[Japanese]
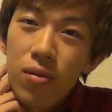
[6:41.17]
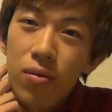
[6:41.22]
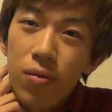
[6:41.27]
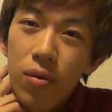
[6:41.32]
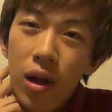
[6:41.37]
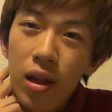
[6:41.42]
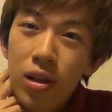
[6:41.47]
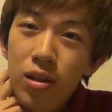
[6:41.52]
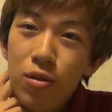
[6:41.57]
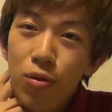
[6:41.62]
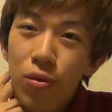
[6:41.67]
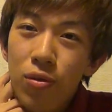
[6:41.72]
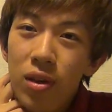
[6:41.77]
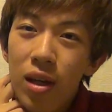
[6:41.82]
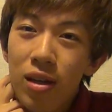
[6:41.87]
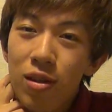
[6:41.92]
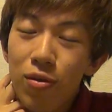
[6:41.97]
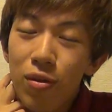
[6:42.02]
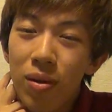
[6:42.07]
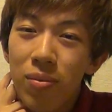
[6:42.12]
私こん
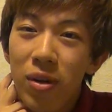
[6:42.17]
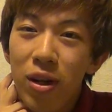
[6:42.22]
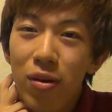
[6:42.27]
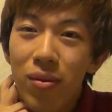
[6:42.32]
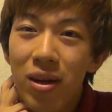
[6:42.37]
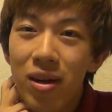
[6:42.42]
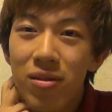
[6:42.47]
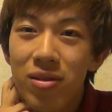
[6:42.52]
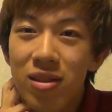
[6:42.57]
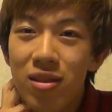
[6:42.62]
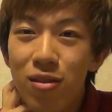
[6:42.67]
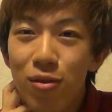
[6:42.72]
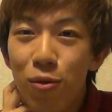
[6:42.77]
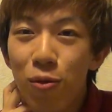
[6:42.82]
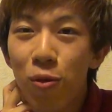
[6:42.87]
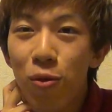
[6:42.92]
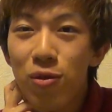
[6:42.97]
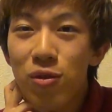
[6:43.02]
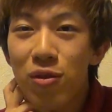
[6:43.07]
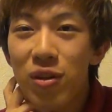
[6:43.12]
な人が目の前でずっと
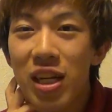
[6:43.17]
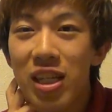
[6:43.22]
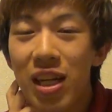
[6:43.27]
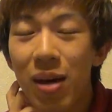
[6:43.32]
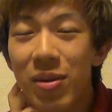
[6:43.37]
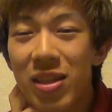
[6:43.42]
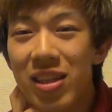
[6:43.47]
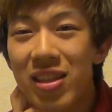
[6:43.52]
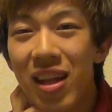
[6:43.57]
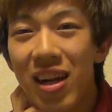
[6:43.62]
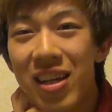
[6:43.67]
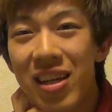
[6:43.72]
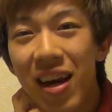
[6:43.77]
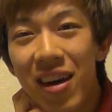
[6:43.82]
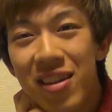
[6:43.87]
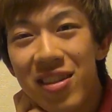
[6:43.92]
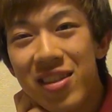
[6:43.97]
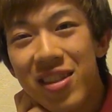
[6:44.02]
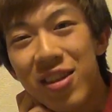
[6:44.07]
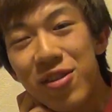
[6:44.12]
高速で喋ってたら
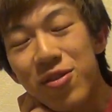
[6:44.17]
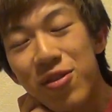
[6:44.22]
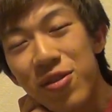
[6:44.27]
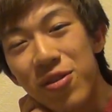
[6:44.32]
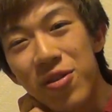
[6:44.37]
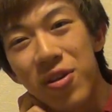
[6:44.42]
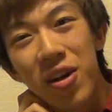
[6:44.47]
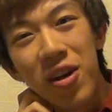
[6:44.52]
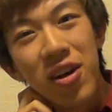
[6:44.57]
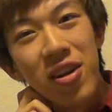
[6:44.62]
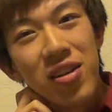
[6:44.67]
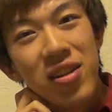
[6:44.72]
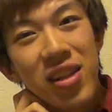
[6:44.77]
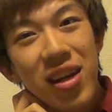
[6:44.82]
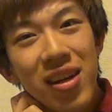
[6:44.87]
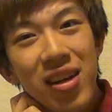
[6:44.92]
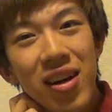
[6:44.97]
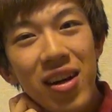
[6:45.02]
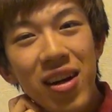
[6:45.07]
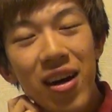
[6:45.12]
嫌ですけどちょっと
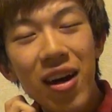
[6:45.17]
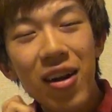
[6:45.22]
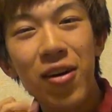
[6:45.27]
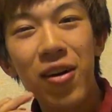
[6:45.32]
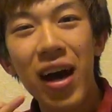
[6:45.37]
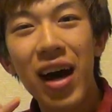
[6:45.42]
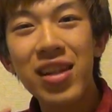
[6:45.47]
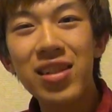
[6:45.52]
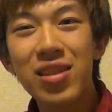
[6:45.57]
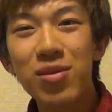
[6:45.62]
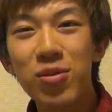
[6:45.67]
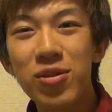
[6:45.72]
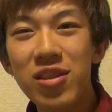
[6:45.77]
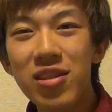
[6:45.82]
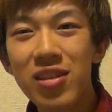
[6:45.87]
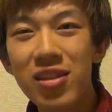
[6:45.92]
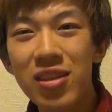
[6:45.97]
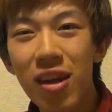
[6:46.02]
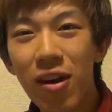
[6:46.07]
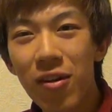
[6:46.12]
だからあのアンチもつ
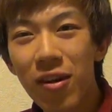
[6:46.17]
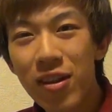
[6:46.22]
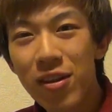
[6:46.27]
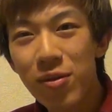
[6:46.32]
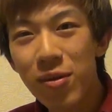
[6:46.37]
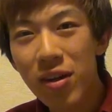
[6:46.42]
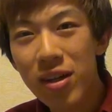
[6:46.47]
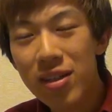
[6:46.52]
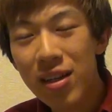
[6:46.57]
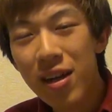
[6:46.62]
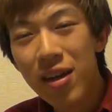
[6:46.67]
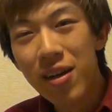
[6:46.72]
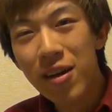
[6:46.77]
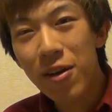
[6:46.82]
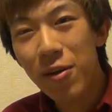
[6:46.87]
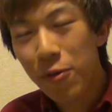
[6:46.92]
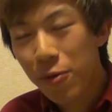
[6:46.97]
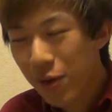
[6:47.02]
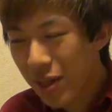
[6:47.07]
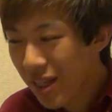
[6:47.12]
くんだろうなと思います
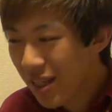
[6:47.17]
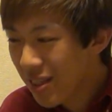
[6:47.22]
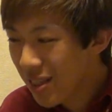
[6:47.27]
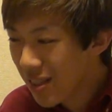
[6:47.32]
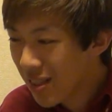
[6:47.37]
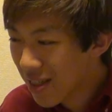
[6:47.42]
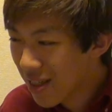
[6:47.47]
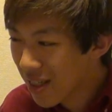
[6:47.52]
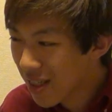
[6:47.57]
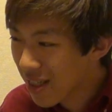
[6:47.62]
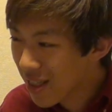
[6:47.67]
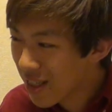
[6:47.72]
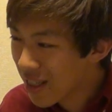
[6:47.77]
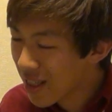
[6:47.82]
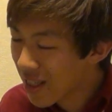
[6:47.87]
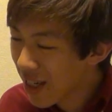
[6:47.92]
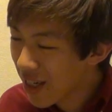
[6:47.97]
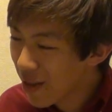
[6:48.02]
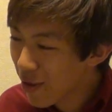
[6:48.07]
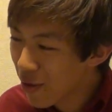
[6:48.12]
あの私ね
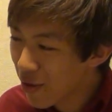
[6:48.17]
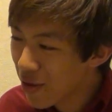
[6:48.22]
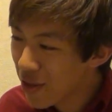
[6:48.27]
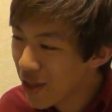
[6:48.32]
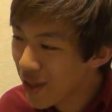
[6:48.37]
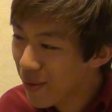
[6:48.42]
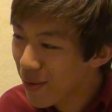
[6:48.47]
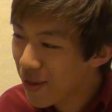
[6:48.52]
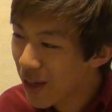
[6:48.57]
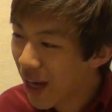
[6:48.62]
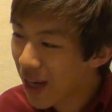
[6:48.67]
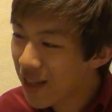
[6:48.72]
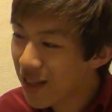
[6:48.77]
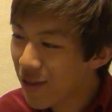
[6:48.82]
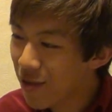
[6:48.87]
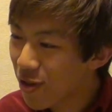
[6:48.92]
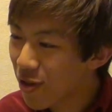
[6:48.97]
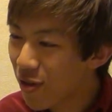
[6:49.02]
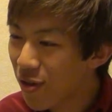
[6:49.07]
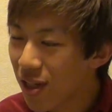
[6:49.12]
実際のところ自分の
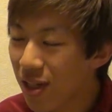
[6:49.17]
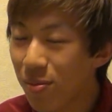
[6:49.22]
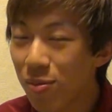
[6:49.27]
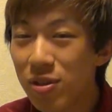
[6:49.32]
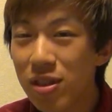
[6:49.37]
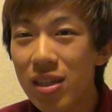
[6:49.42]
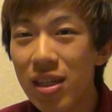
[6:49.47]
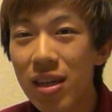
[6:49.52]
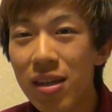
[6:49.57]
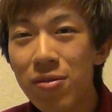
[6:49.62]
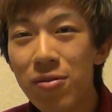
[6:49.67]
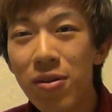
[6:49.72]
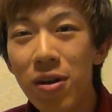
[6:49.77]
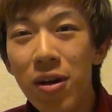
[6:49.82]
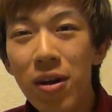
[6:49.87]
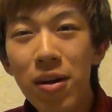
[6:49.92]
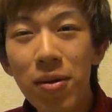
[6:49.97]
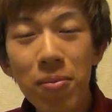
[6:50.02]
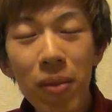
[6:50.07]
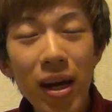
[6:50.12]
アンチの人の気持ちあの
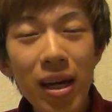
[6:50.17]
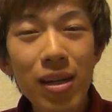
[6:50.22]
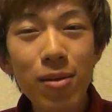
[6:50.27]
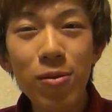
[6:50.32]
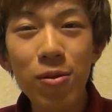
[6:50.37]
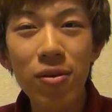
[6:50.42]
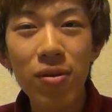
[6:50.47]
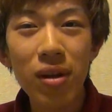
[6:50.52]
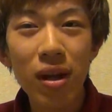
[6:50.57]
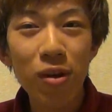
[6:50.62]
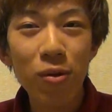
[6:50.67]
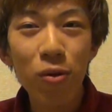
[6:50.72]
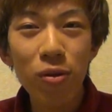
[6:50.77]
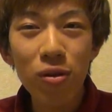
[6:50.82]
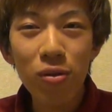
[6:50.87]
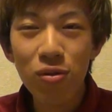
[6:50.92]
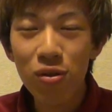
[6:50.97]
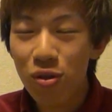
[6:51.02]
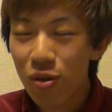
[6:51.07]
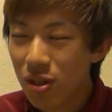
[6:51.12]
前にもこう
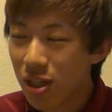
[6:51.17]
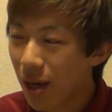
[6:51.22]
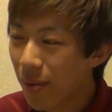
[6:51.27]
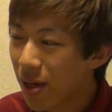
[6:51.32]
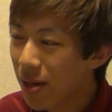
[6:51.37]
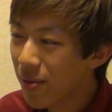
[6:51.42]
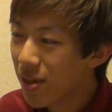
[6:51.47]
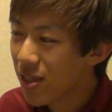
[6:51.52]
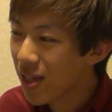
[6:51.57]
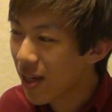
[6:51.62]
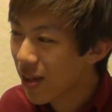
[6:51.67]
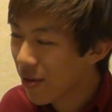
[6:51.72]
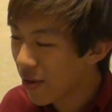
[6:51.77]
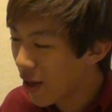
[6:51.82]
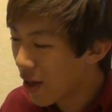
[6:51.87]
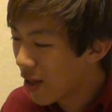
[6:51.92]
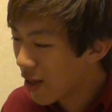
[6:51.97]
いうことちょっと喋りましたけど